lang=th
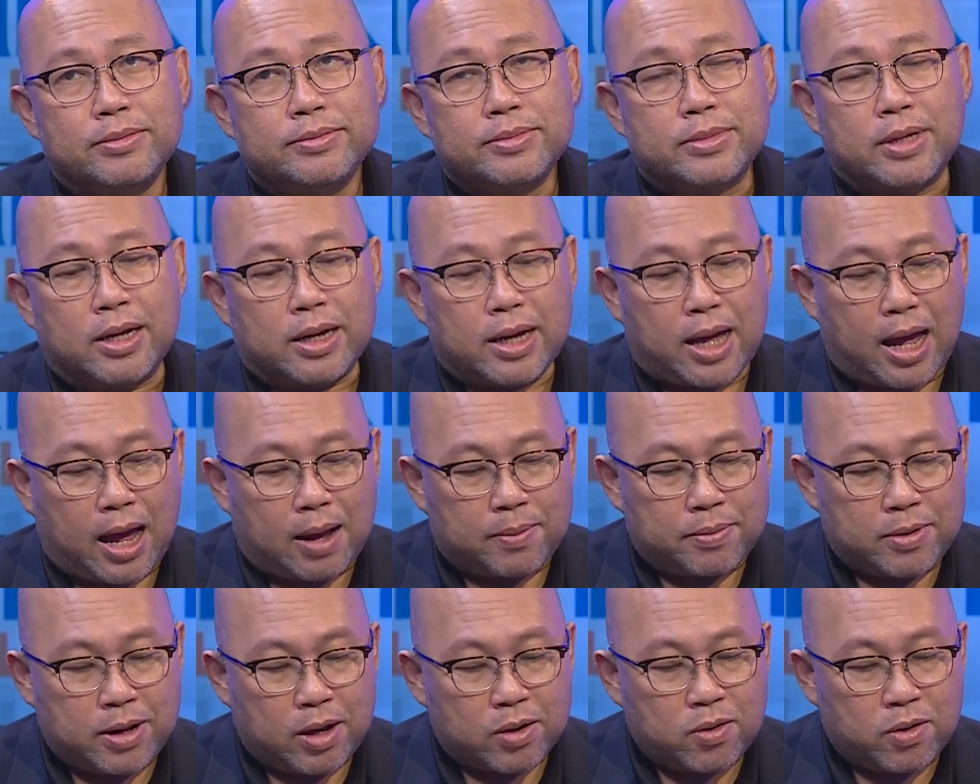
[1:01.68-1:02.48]
นะครั
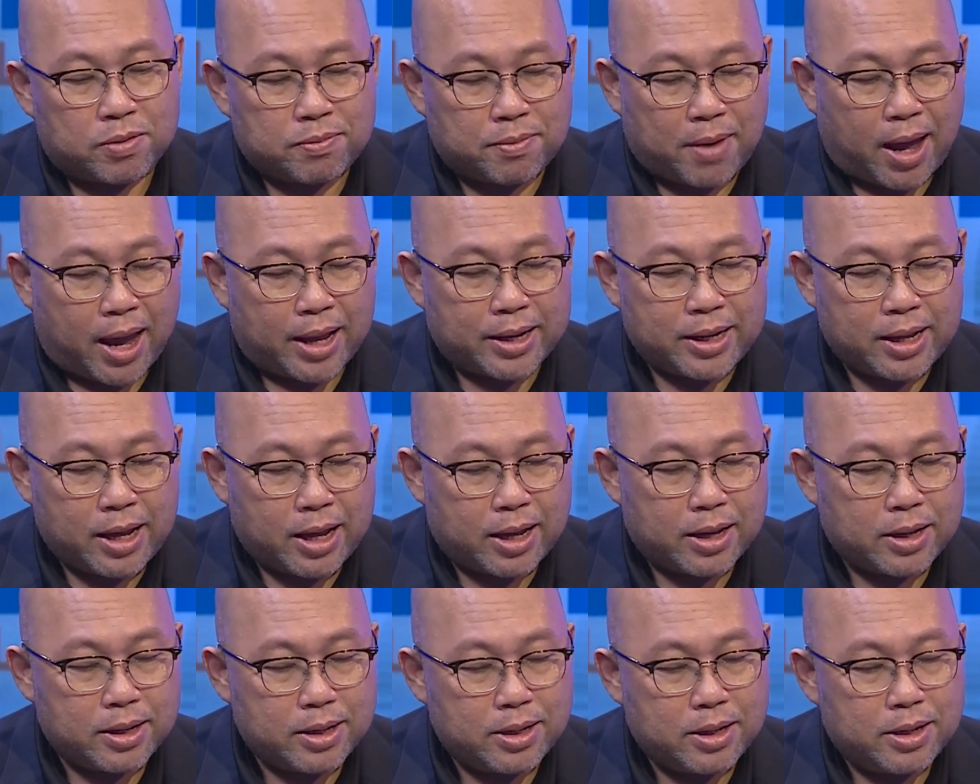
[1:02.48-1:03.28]
บ แล้วกฎหมายเนี่
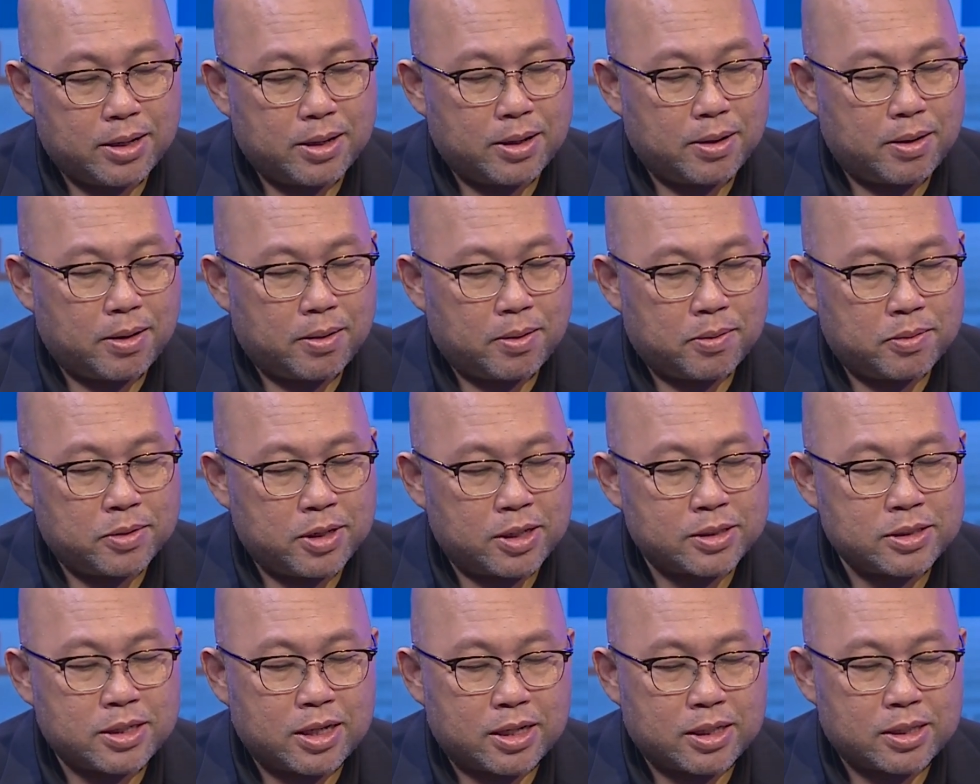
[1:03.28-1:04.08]
ย
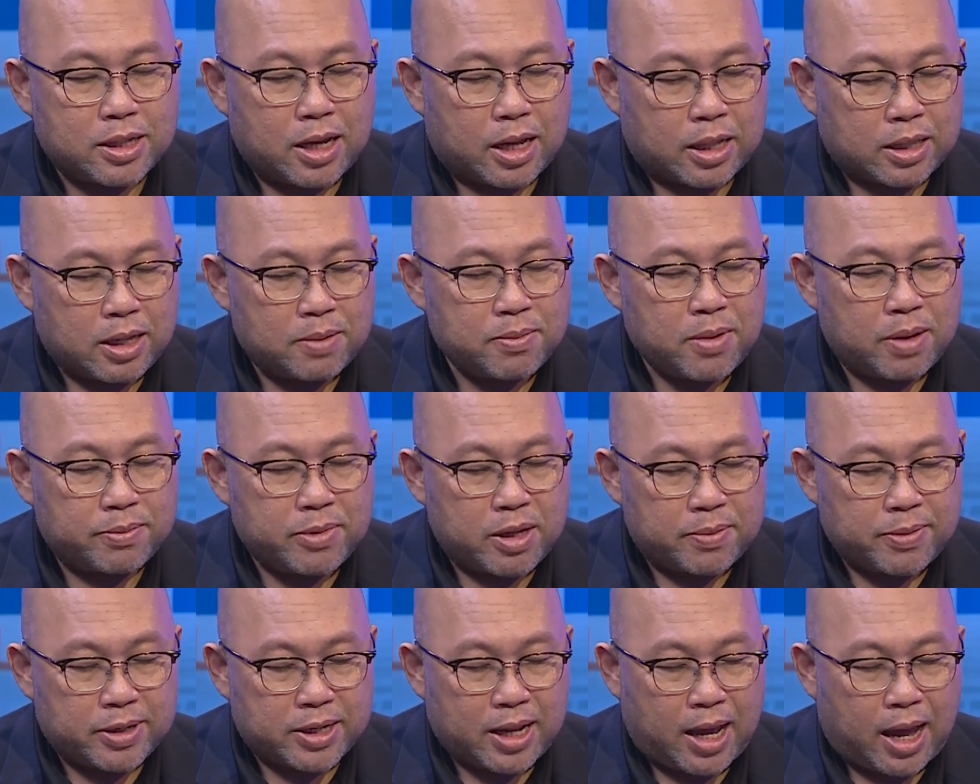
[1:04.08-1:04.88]
จริง ๆ เนี่ยที่มัน
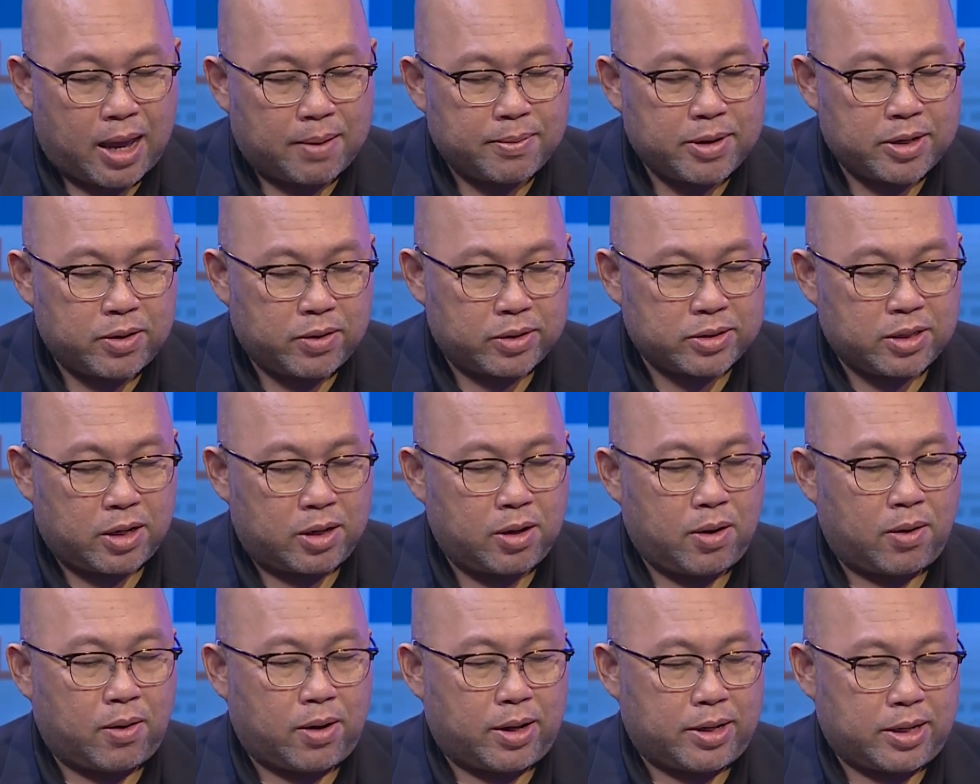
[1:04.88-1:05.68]
มีปัญหามาโดยต
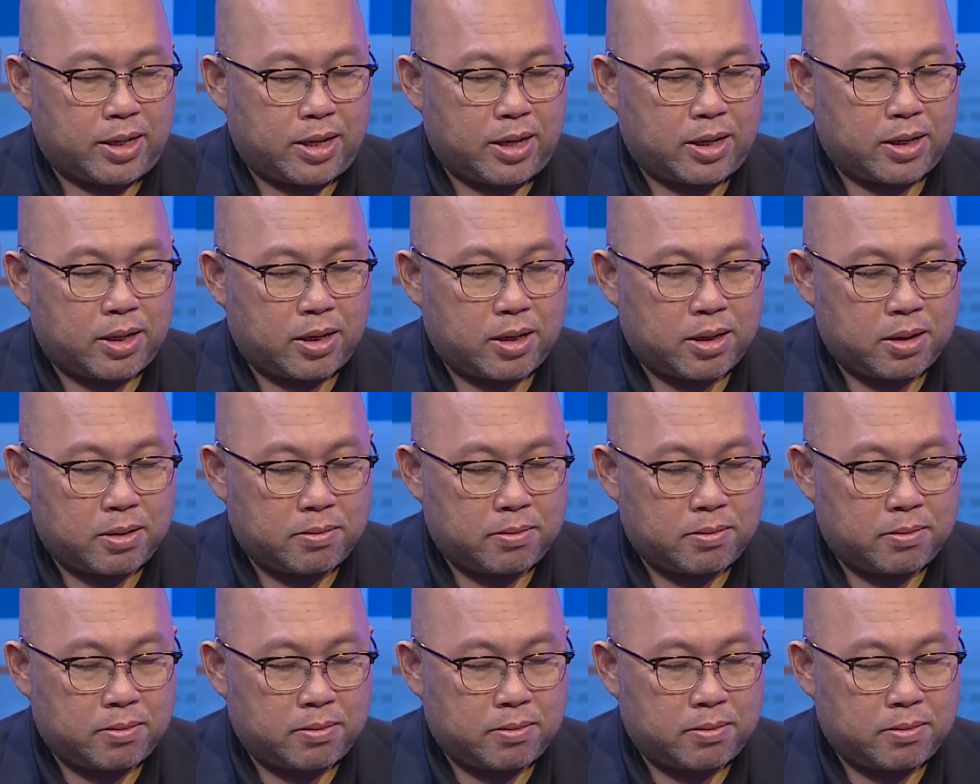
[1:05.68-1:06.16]
ลอดเนี่ย